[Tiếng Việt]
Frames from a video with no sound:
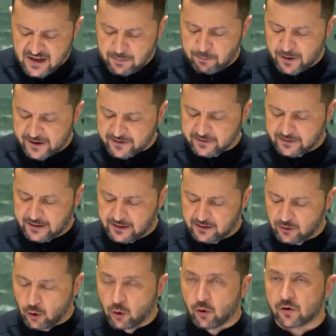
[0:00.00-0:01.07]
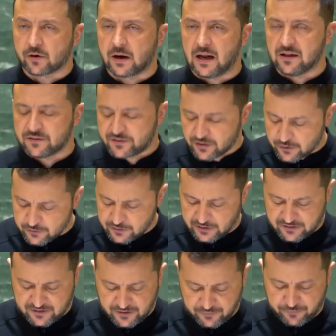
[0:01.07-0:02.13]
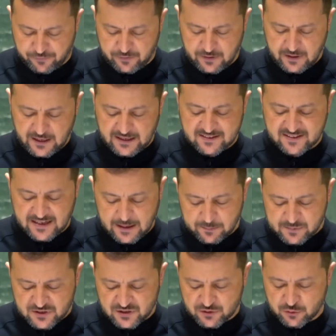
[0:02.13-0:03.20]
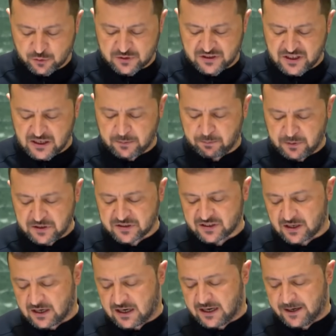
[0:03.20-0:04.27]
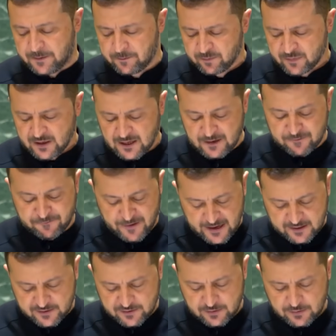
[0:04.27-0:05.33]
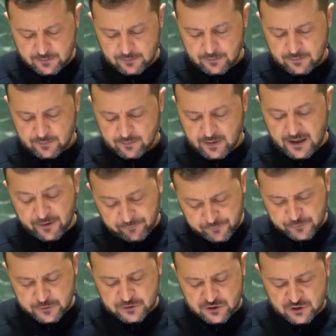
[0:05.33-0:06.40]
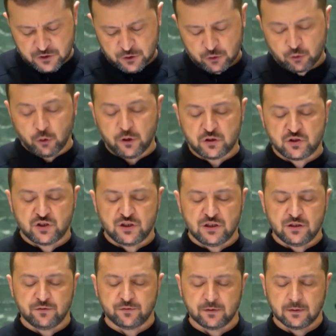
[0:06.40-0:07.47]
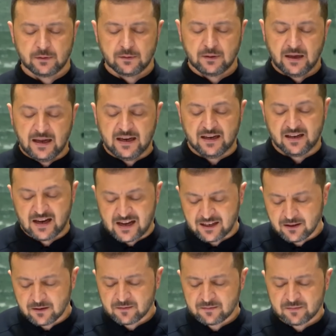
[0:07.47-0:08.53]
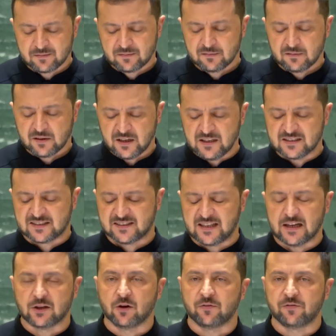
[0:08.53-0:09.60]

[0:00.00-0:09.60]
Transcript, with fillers: Bất kỳ nỗ lực song song hoặc thay thế nào nhằm tìm kiếm hòa bình thực chất là những nỗ lực đạt được một bản ghi nhớ thay vì chấm dứt chiến tranh.